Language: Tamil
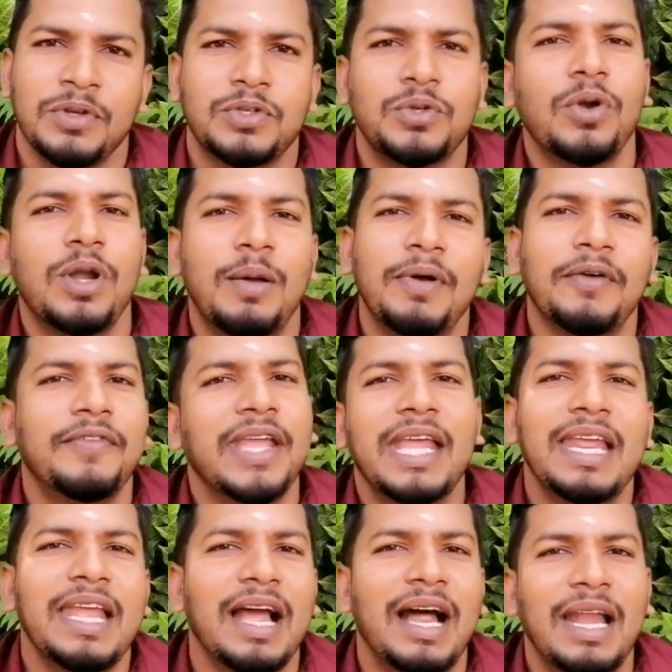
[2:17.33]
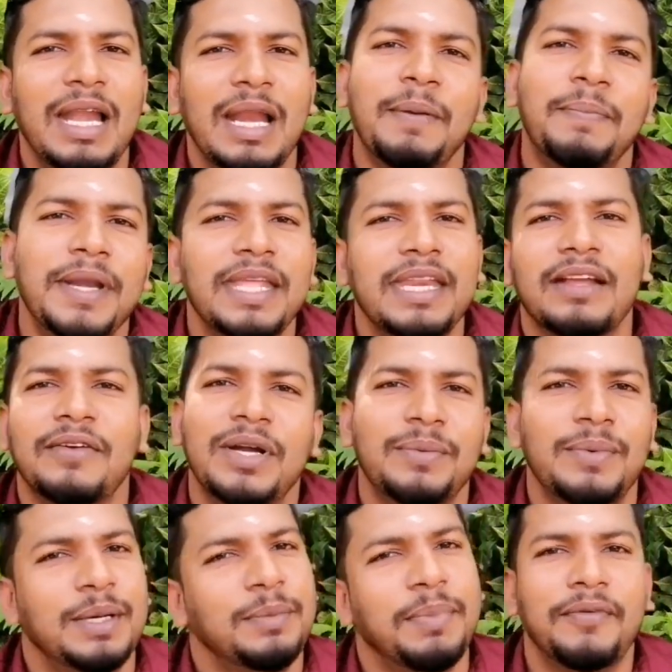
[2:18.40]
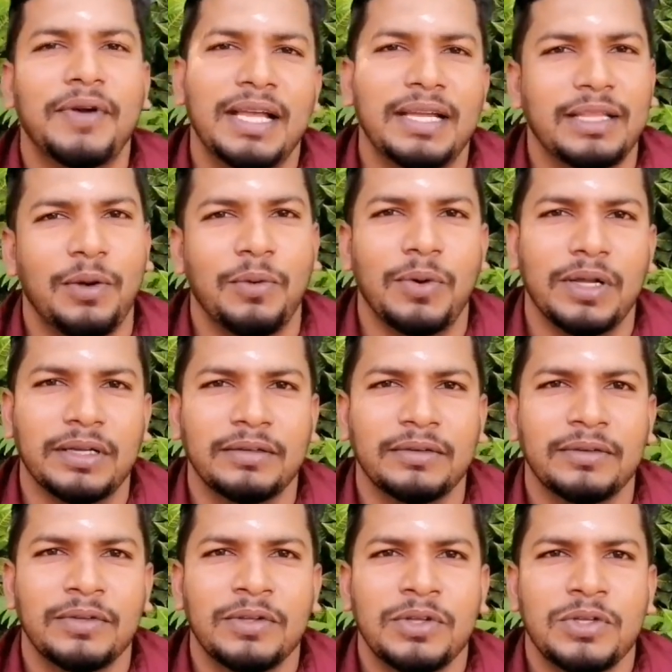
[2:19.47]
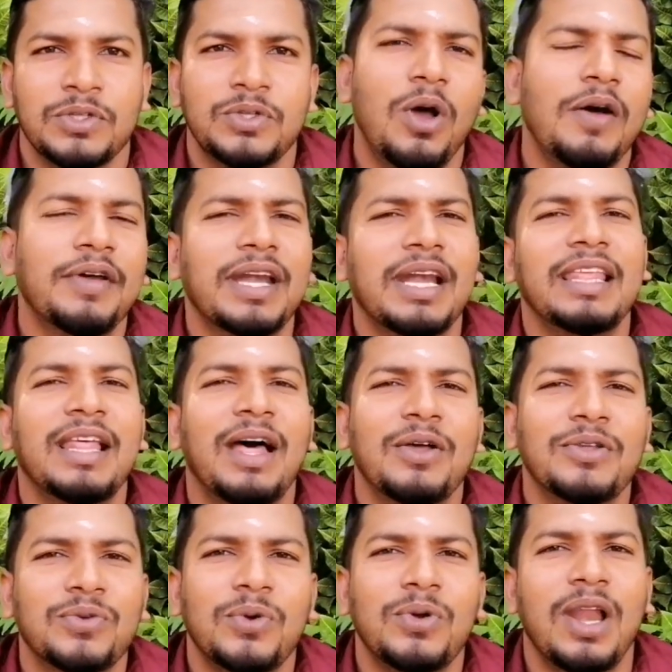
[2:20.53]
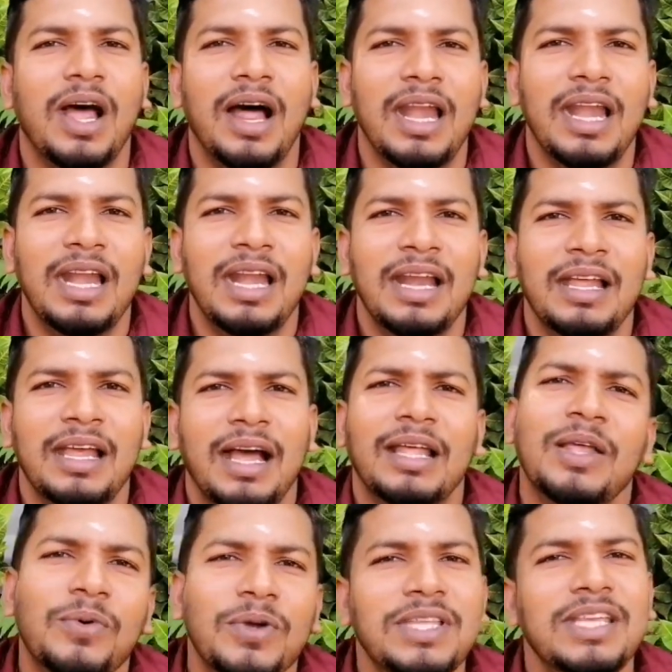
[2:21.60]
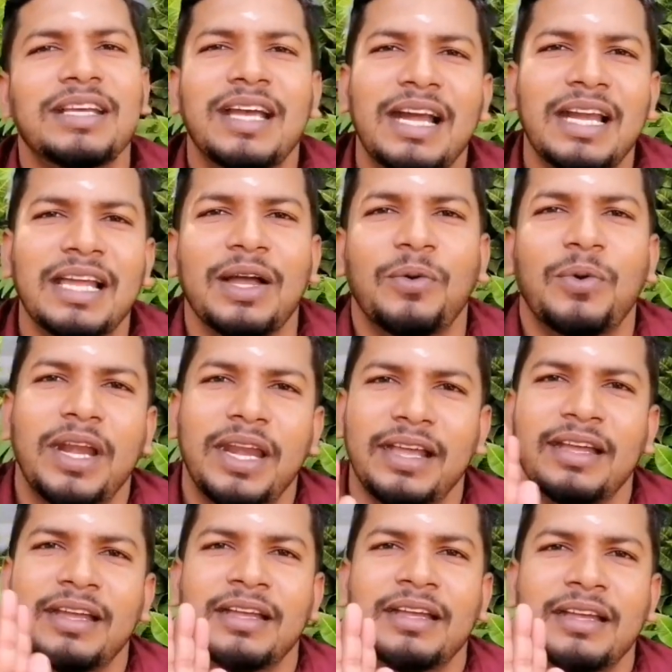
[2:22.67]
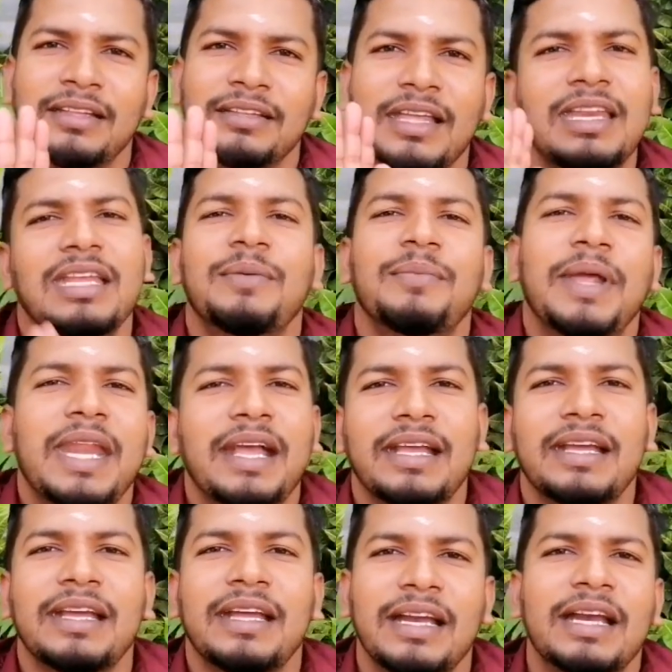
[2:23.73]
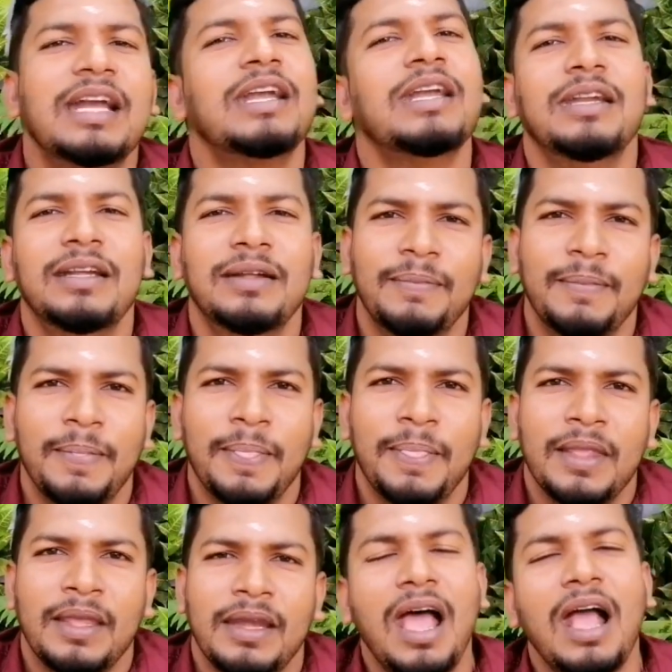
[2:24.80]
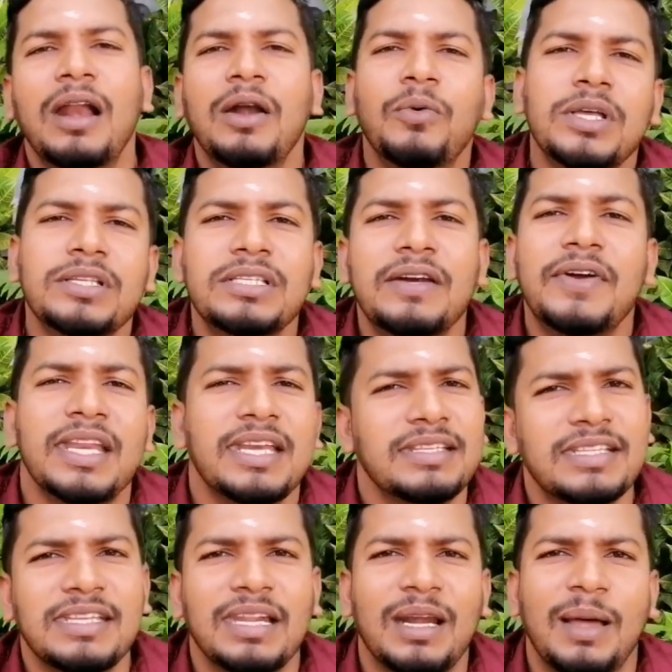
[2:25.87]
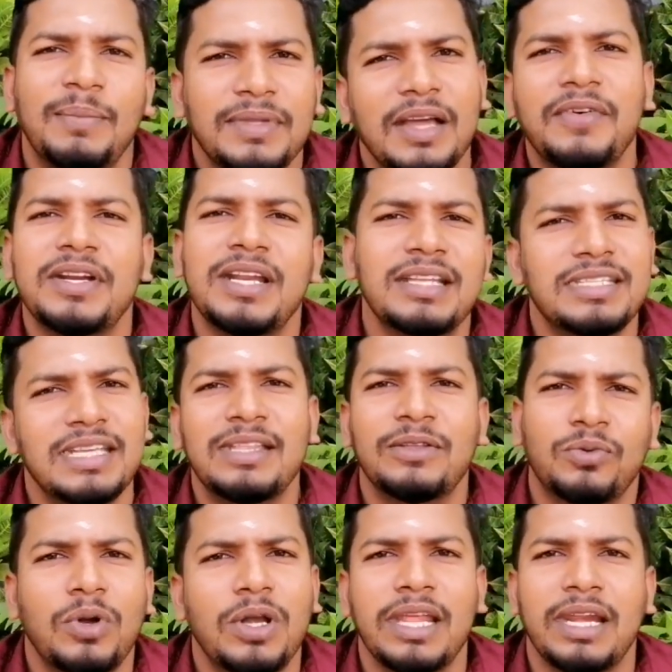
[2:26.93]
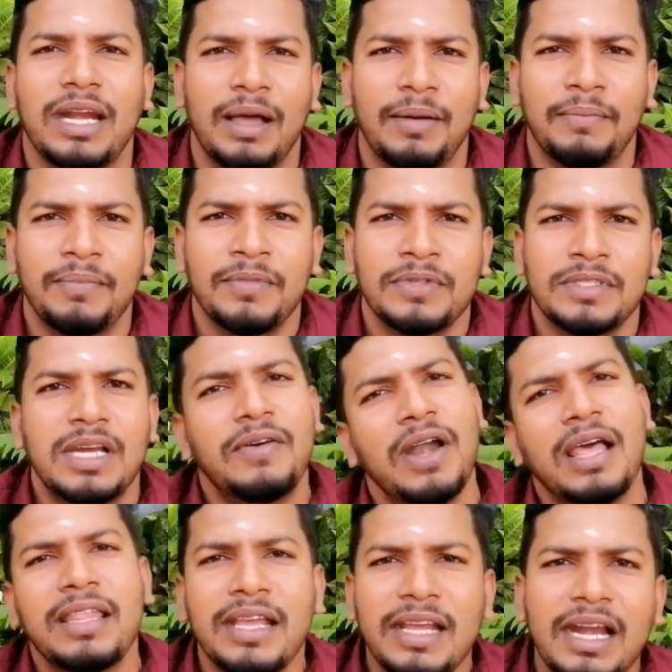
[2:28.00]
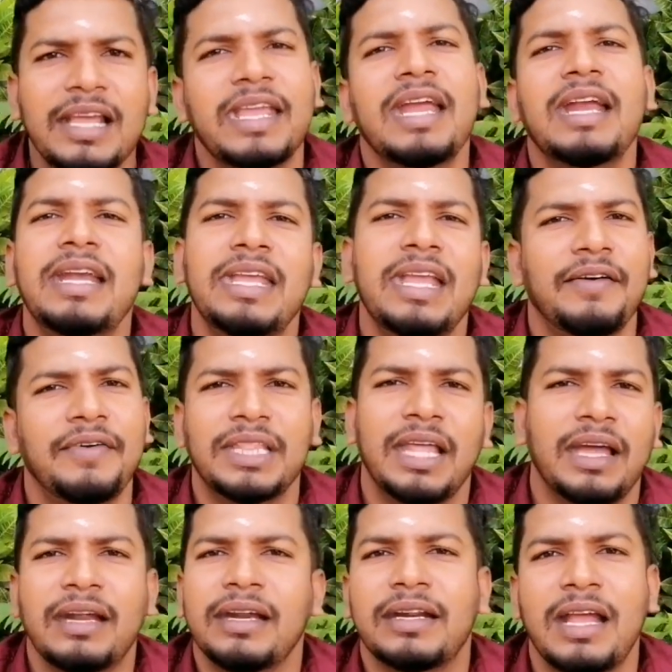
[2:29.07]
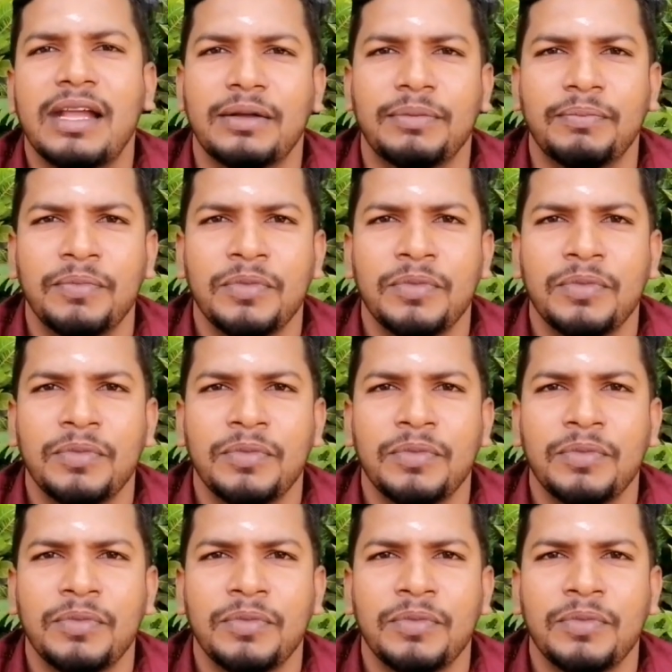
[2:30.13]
ஸோ நம்ம வேலையால் எப்படி இருக்க வேண்டும் என்று இப்போ விளங்குதா உங்களுக்கு ஸோ அவர்கள் ஏதாவது சொன்னால் அதை கொஞ்சம் கேளுங்க உடனே தெரியும் எனக்கு என்று நாங்கள் கூட சிலவள் என்ன செஞ்சிடலாம் தவறாக செய்து சொல்லிடலாம் சிலவள் அது எங்களுக்கே இடியாக வந்த இறங்கு